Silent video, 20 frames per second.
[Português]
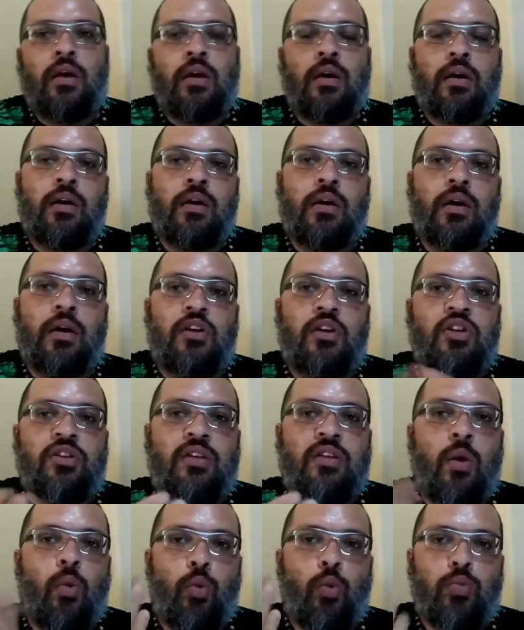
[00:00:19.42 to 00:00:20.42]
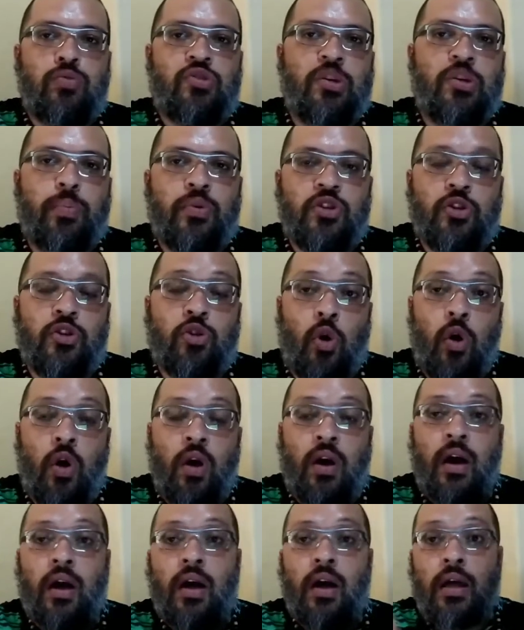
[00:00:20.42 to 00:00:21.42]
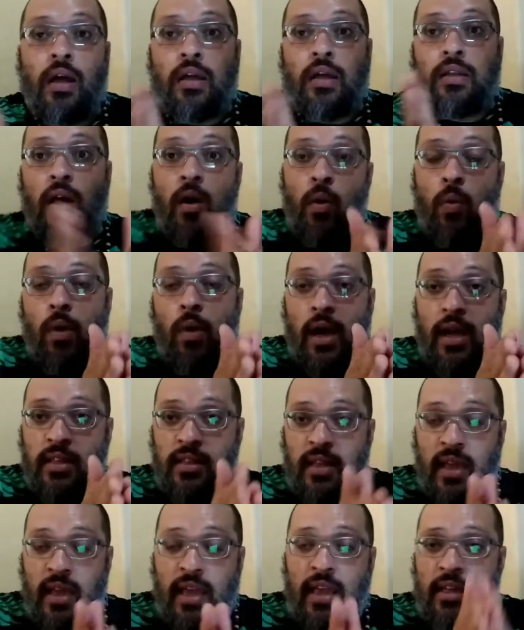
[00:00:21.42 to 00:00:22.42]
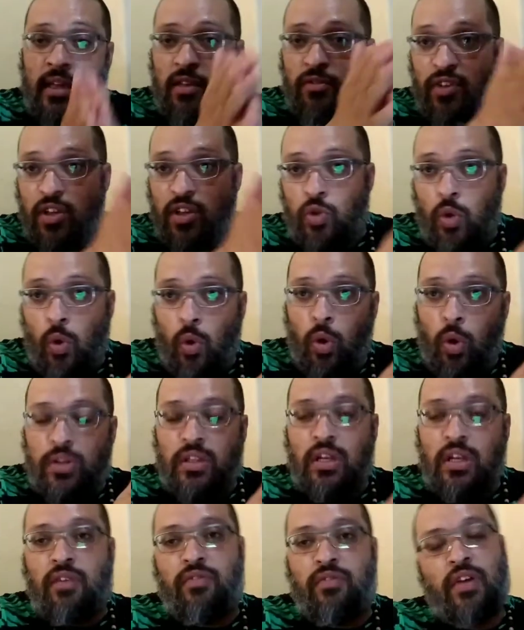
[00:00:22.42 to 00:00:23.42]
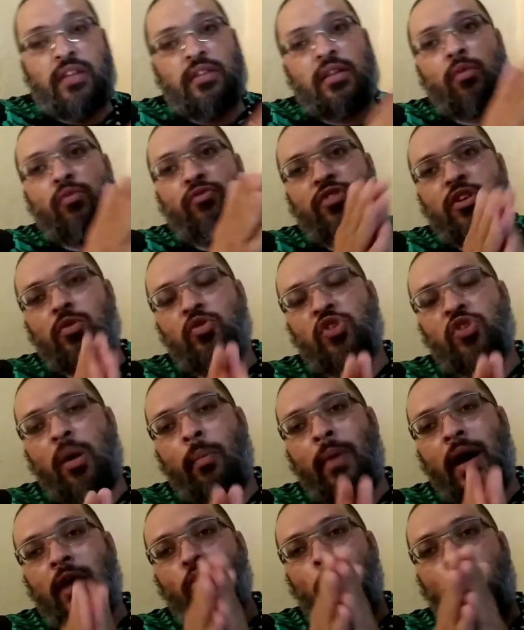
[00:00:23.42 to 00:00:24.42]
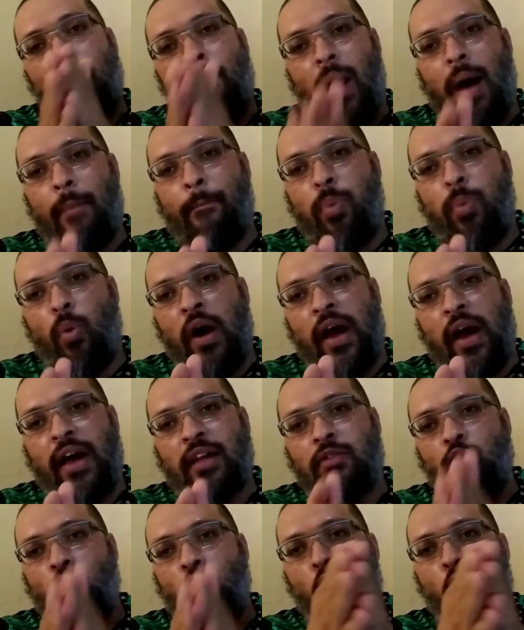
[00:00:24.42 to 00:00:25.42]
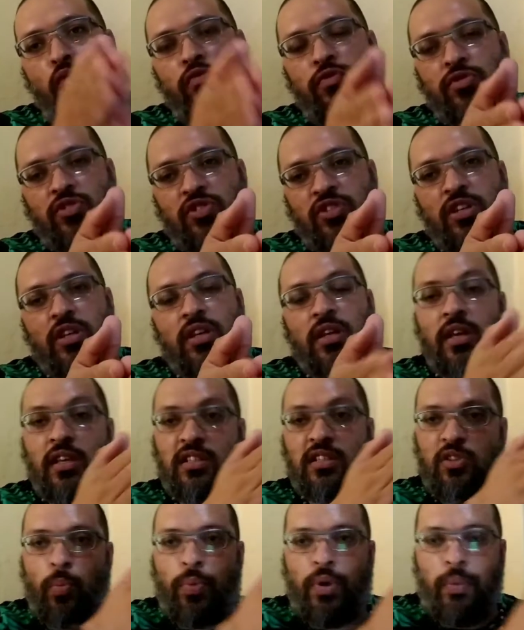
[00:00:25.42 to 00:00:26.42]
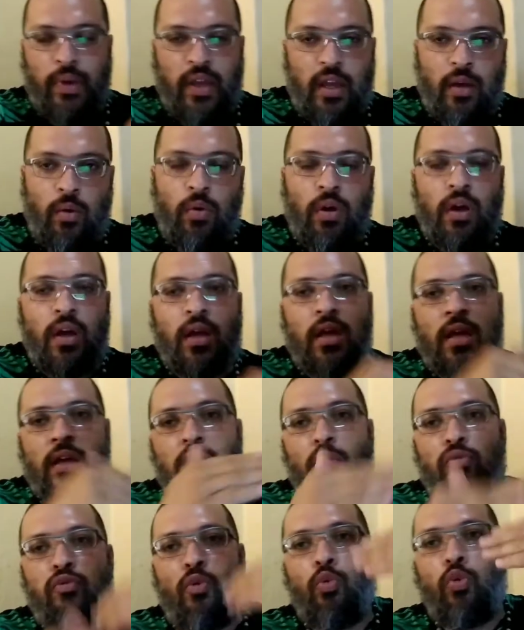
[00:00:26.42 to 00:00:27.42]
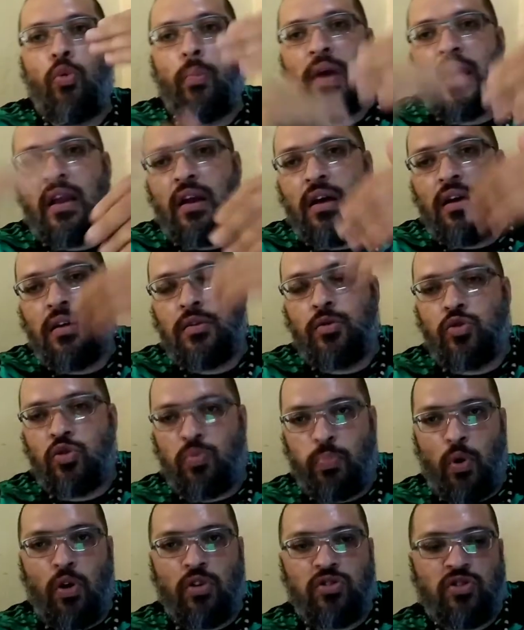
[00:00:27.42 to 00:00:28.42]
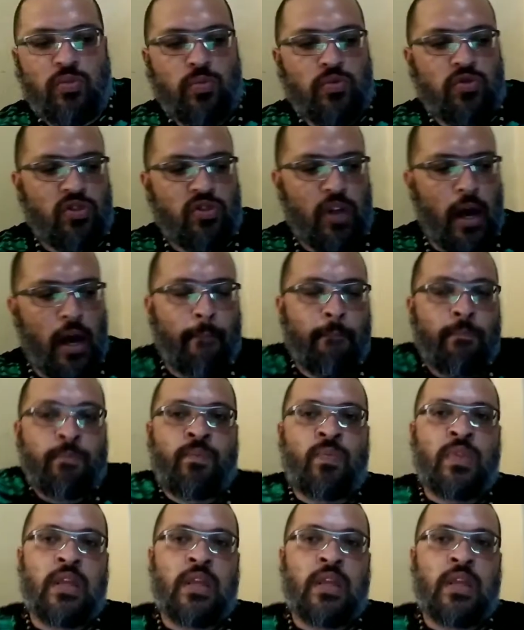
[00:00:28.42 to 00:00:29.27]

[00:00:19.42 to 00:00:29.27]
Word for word: Uh, de ter algum tipo de troca. Então, a ideia é que vez ou outra vai ter um vídeo chamado Papo Reto com você. Esse é o primeiro e eu vou numerando os próximos, tá?